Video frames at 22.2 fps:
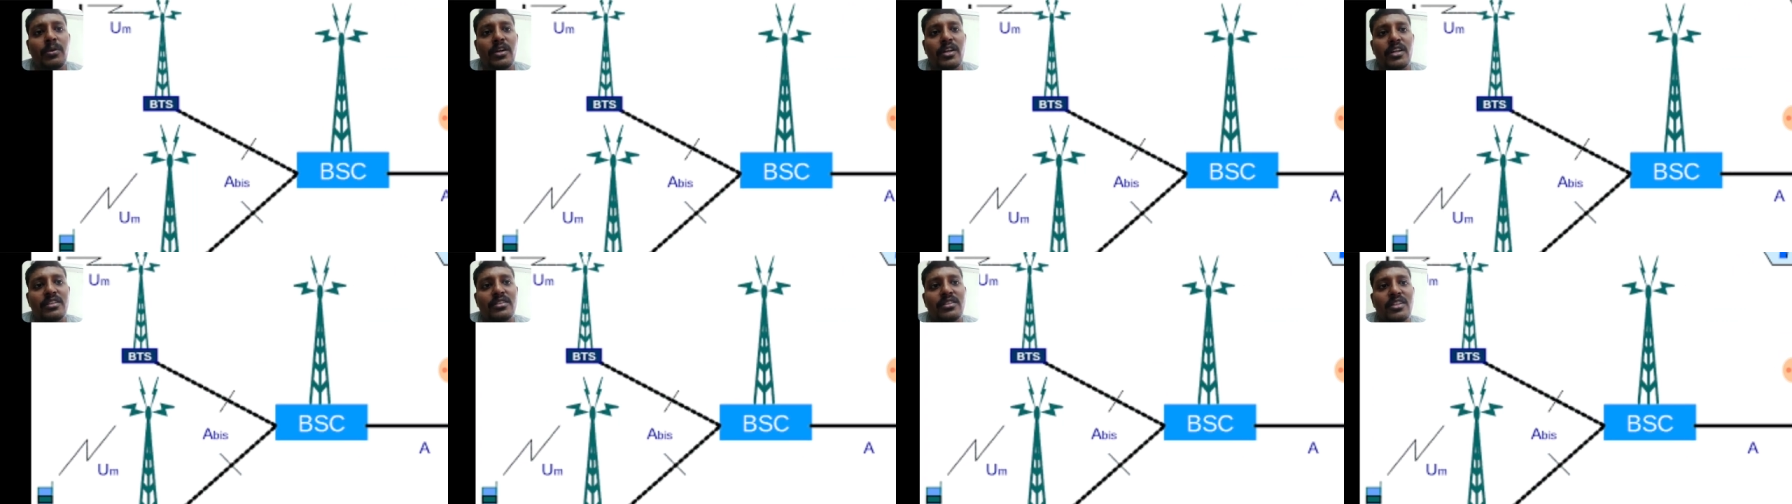
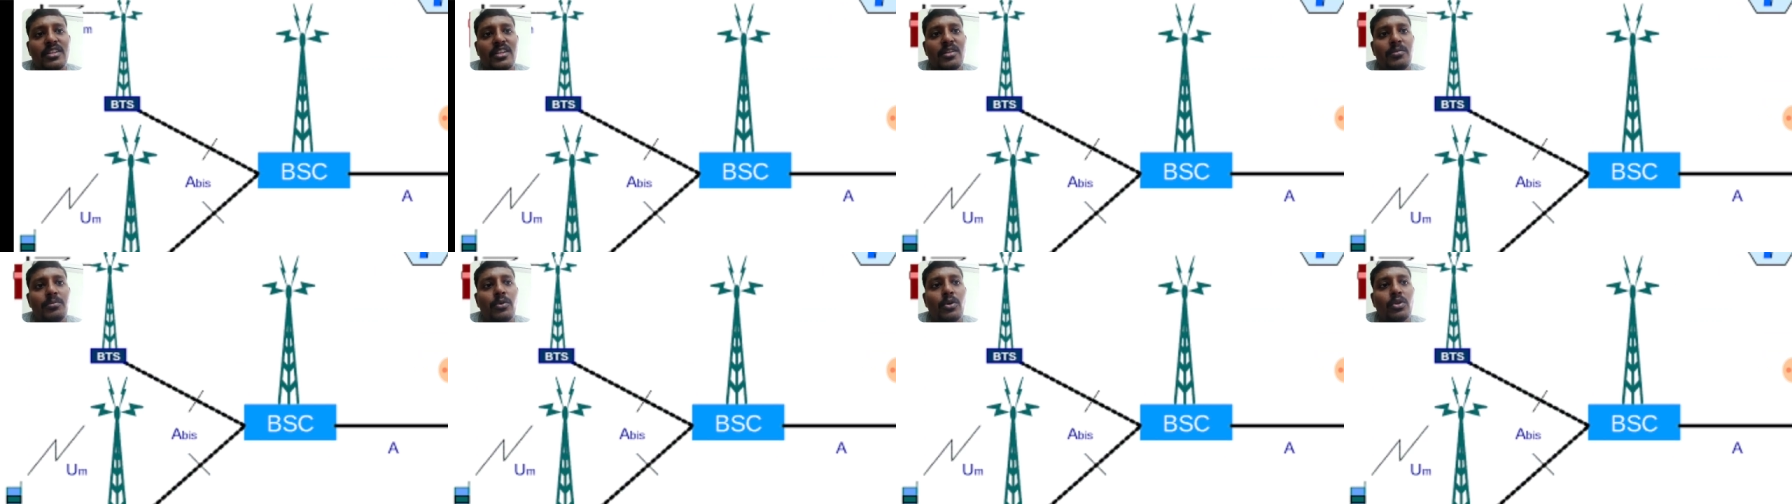
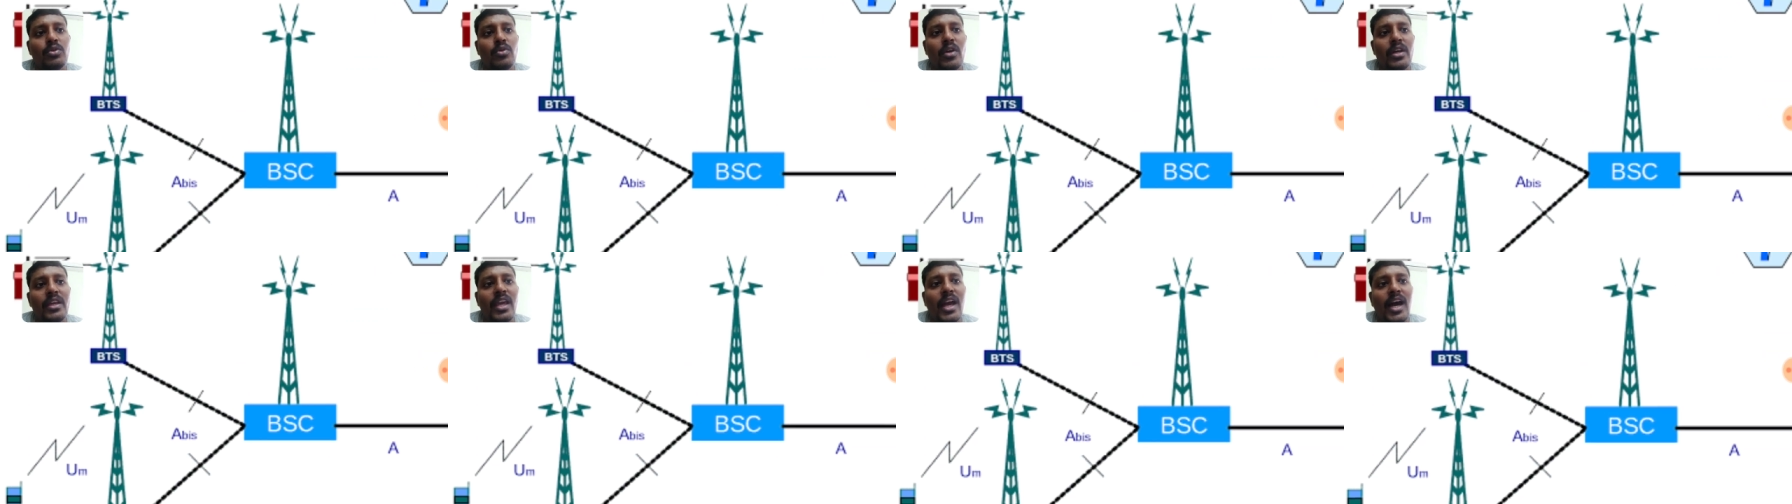பண்ணுறதுக்கு
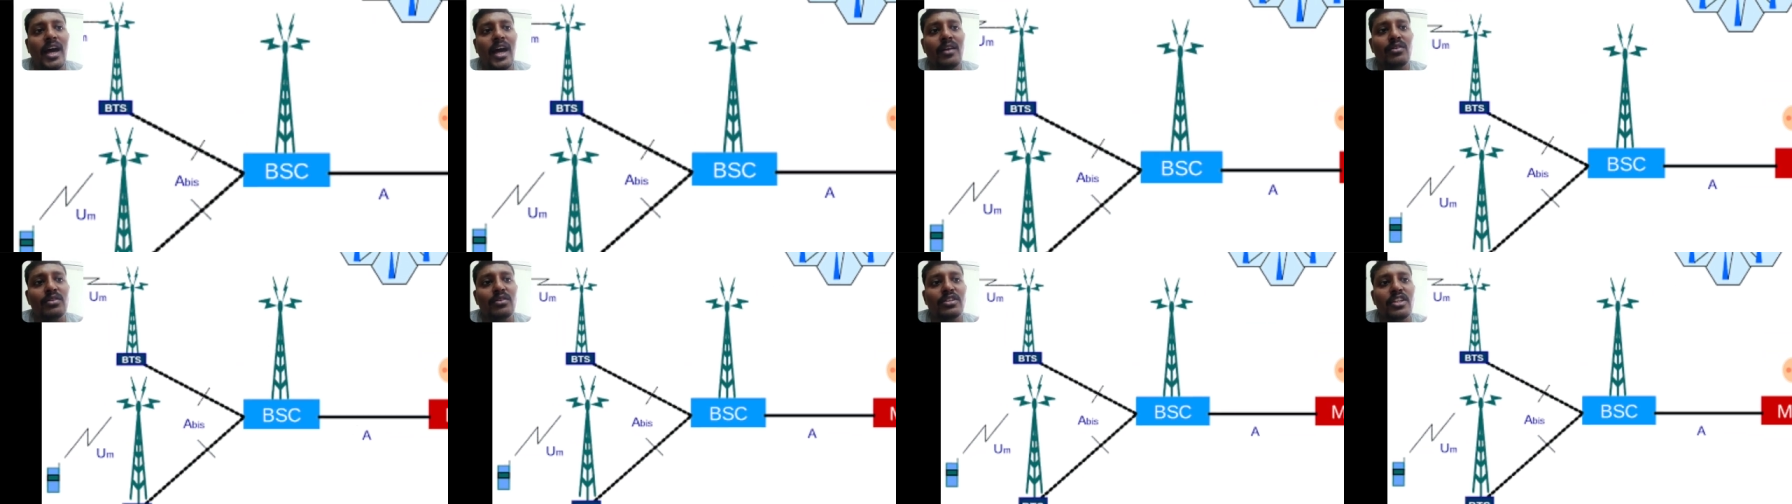பொதுவாக
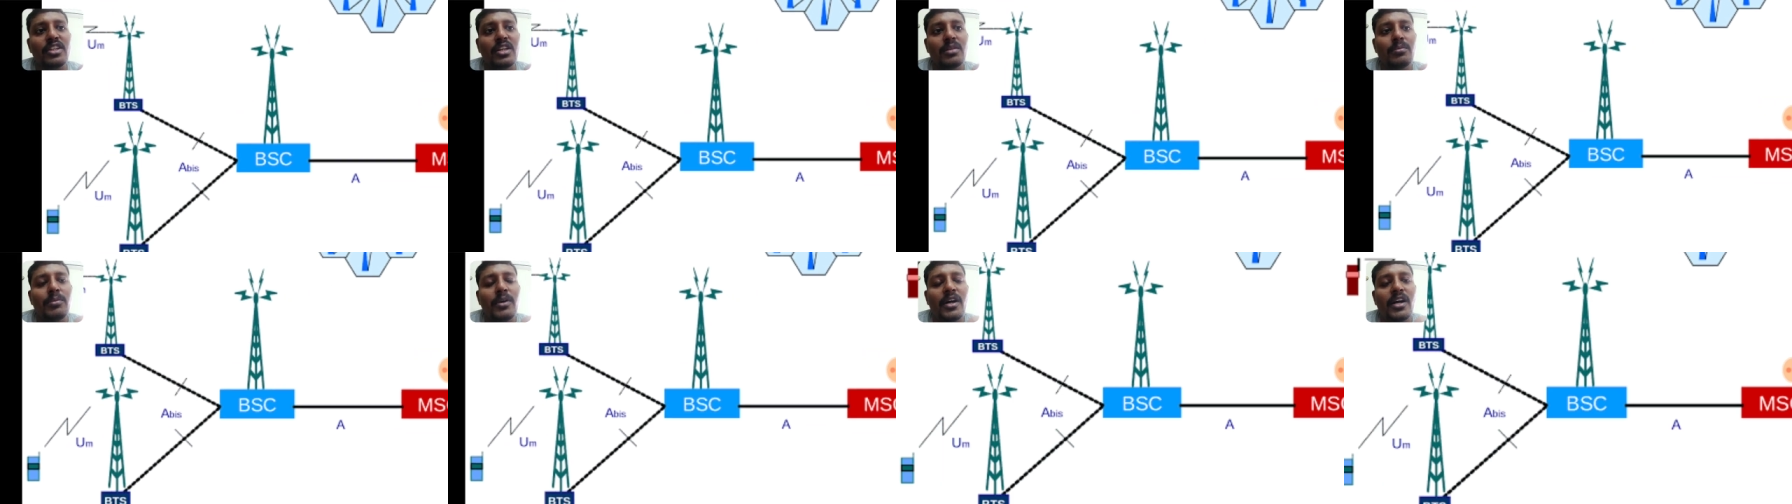யார் வந்துட்டு
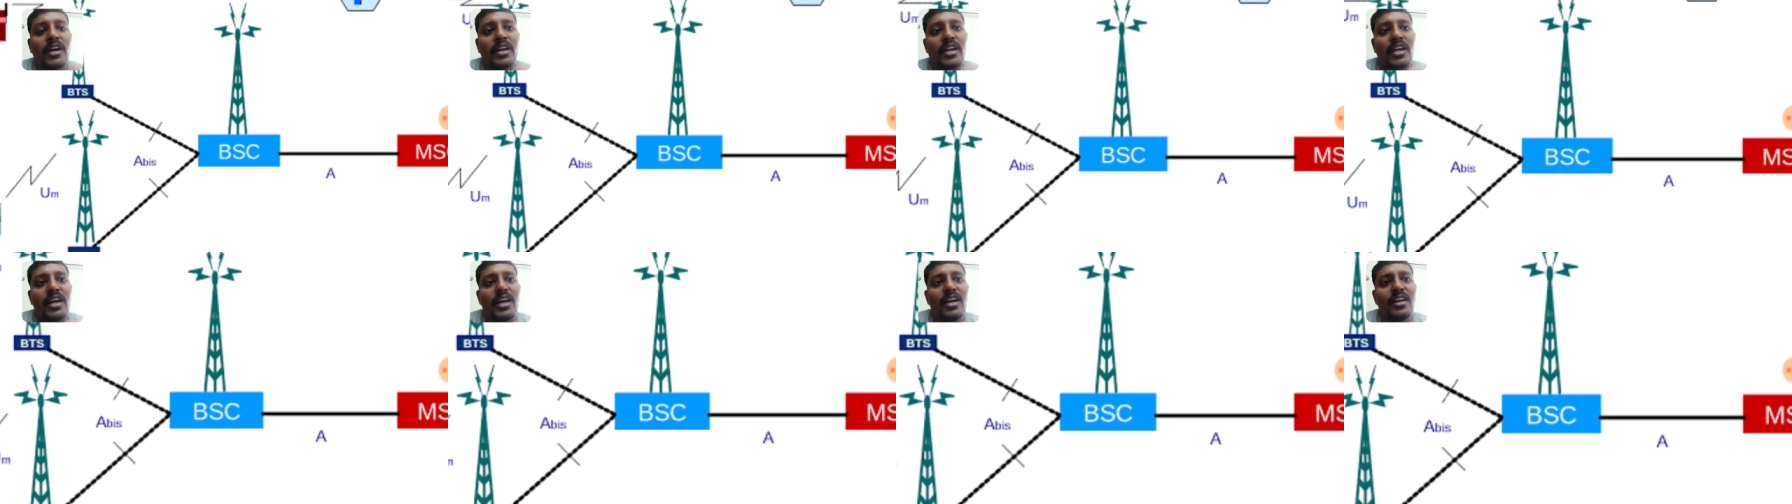
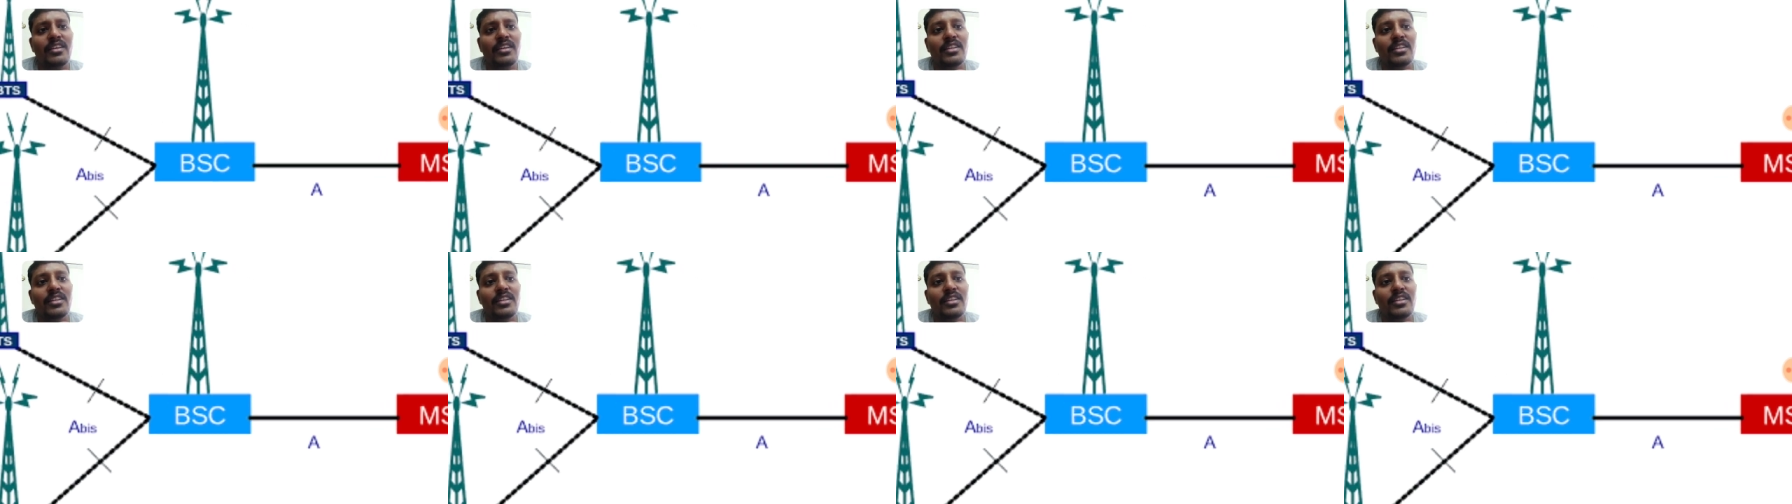இருப்பாங்கன்னா